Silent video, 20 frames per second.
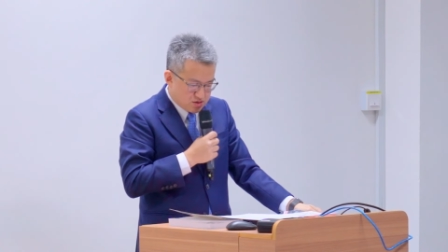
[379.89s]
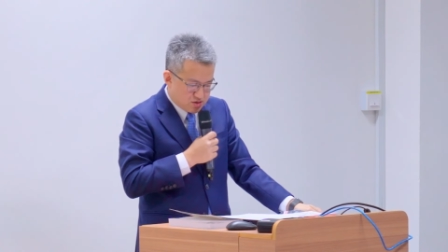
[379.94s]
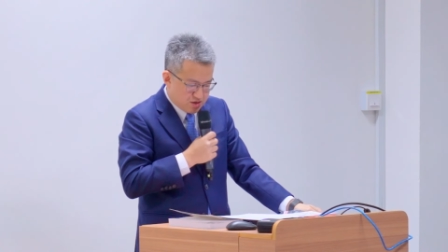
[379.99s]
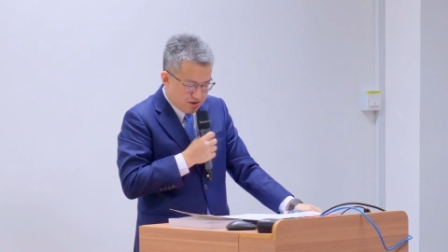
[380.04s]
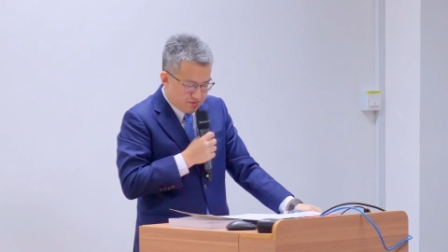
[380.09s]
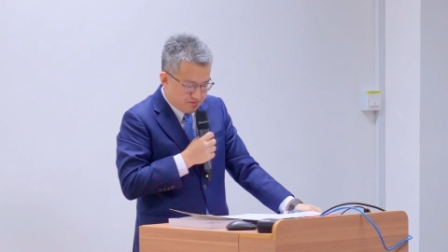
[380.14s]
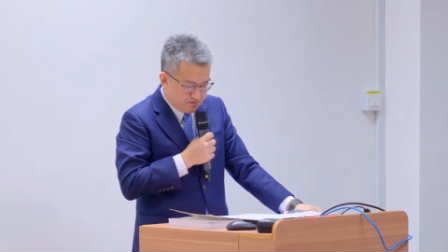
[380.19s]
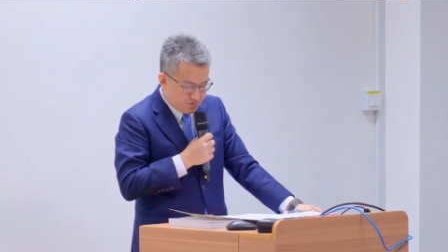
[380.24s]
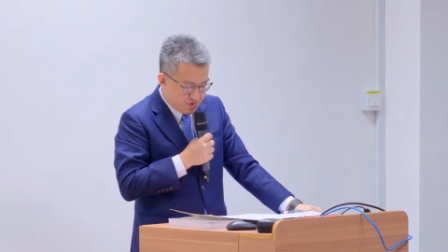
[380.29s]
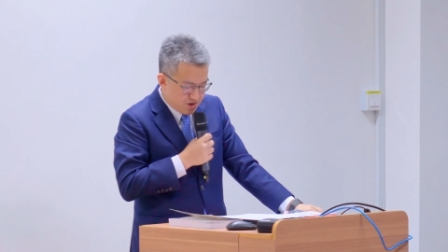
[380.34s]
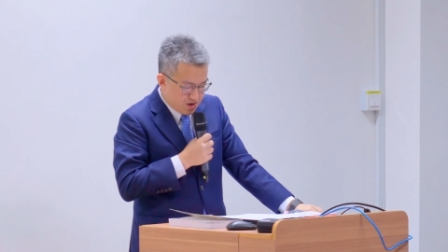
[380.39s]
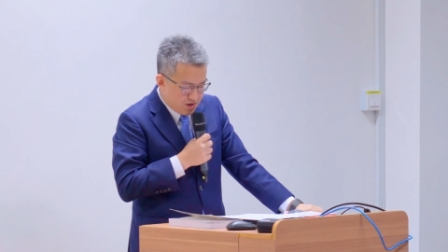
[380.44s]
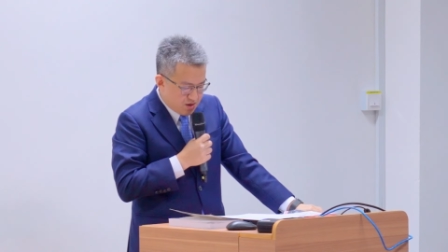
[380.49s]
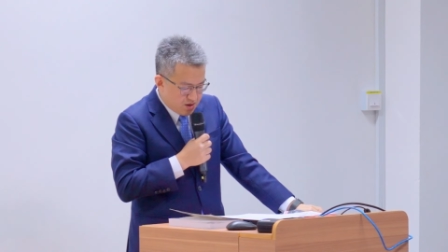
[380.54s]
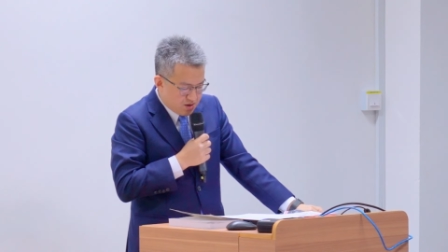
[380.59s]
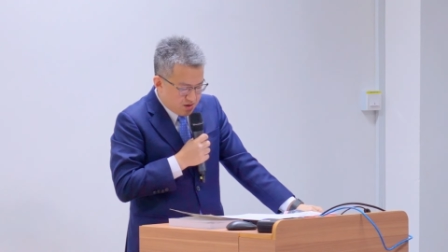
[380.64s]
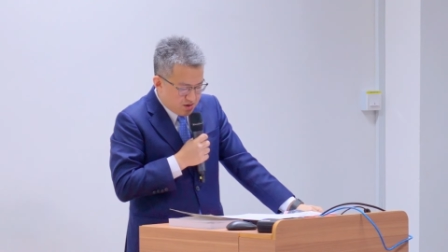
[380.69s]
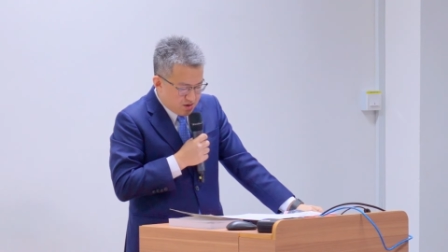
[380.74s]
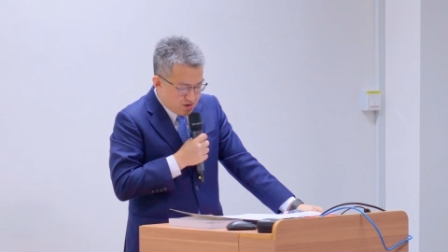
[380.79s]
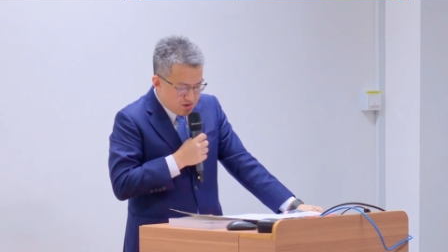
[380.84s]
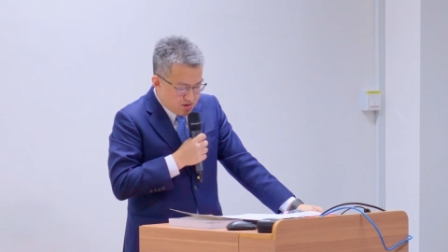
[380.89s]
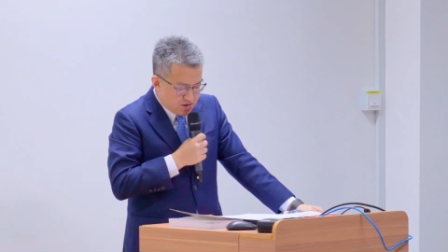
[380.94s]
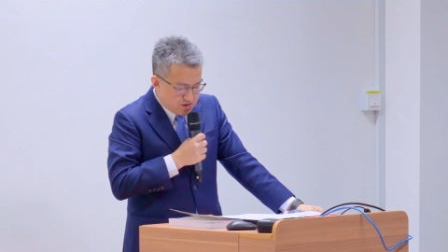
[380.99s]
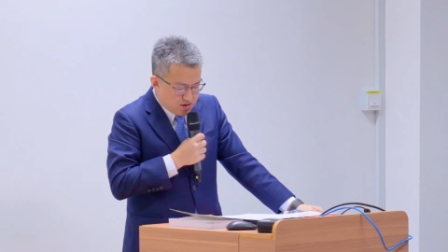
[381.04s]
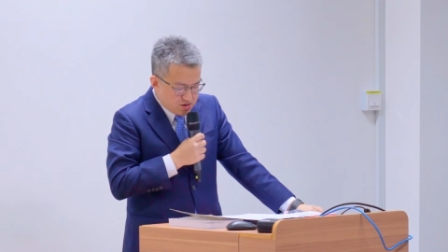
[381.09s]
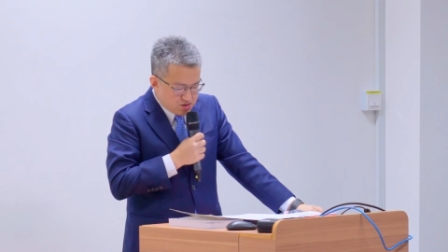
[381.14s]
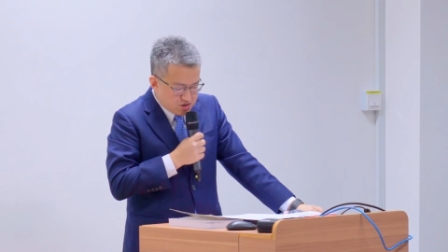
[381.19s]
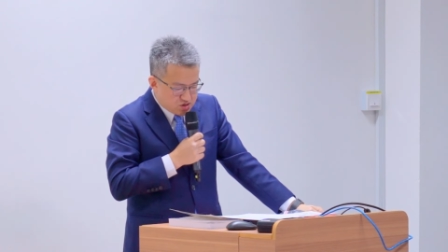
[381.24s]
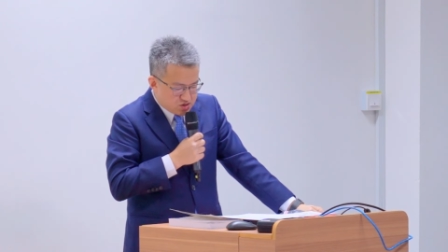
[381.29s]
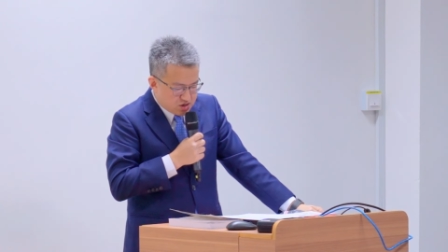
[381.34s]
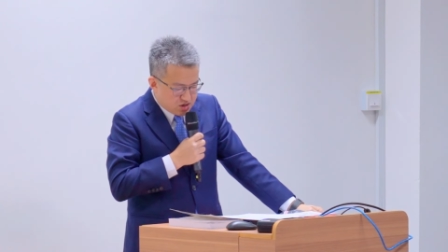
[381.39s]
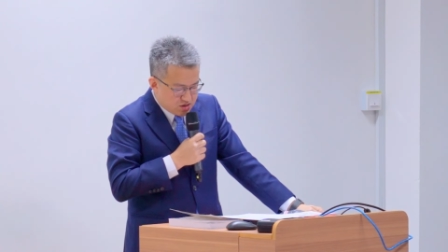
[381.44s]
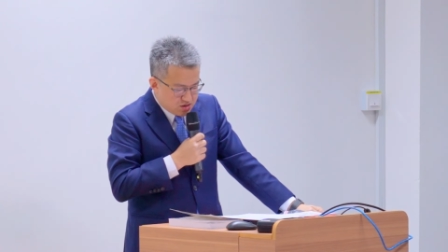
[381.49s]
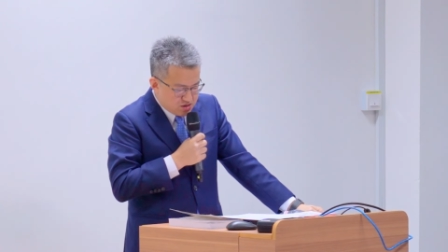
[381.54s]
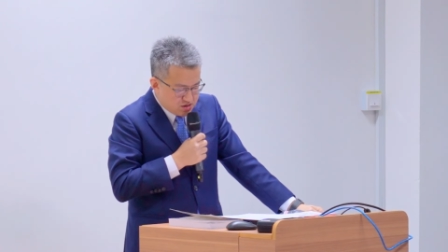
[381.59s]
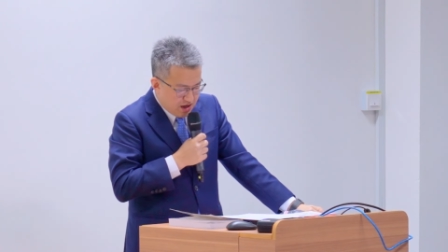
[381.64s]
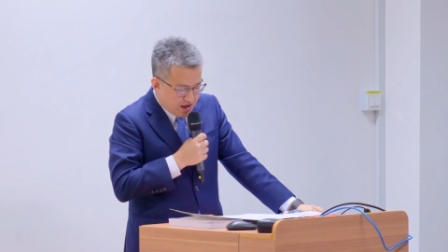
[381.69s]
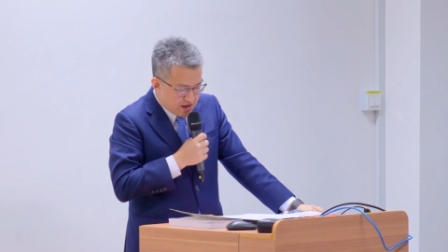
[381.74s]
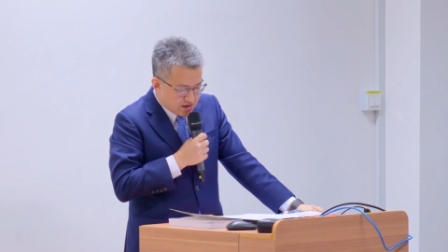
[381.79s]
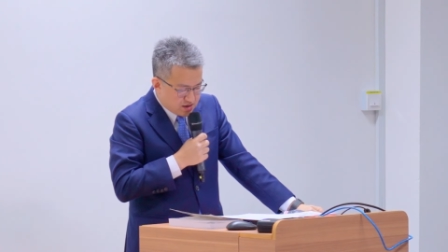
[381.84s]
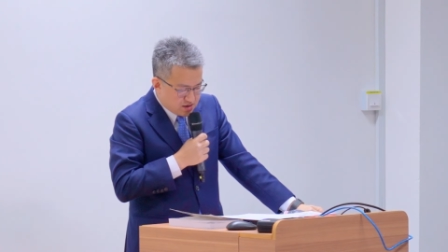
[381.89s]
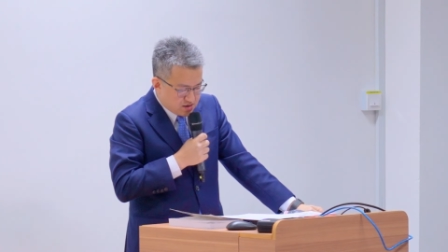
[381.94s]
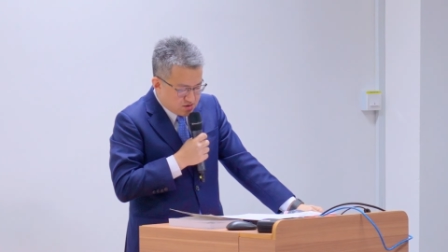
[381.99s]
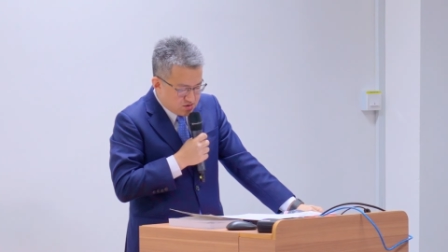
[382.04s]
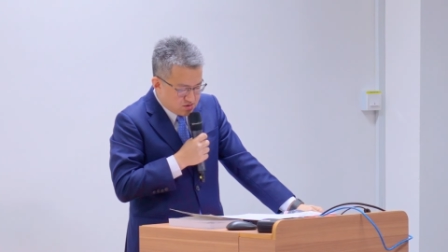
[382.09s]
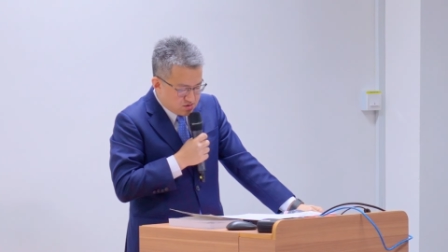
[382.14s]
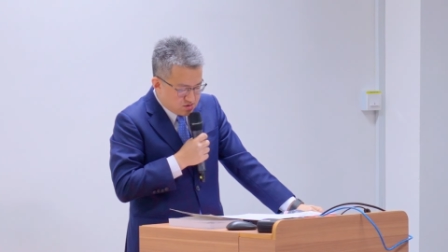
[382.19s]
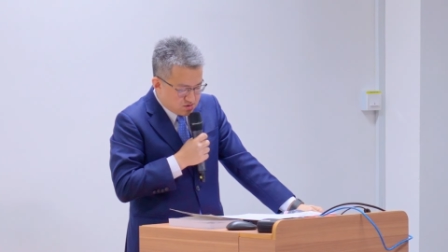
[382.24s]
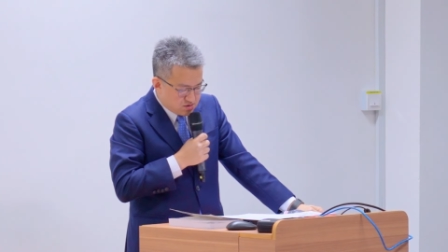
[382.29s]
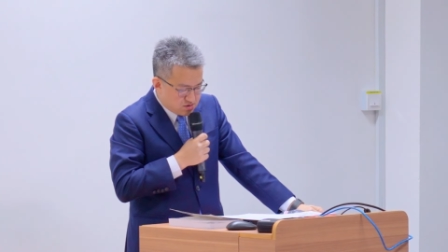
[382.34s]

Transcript: 响。但是陈嘉庚